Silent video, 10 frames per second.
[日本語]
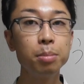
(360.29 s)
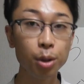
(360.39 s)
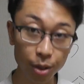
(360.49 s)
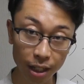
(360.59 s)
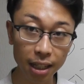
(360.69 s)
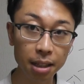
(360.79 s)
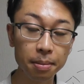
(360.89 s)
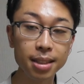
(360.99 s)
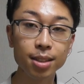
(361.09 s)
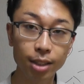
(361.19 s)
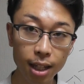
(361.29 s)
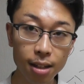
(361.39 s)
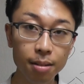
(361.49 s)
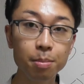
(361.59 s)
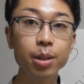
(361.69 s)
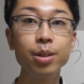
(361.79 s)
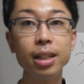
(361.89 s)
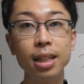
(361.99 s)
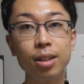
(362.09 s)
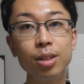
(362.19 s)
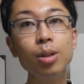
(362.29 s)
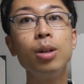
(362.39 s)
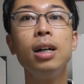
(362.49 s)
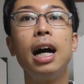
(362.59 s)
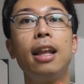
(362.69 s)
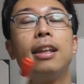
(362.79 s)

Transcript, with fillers: 病院に行きますよね病院に行くとあ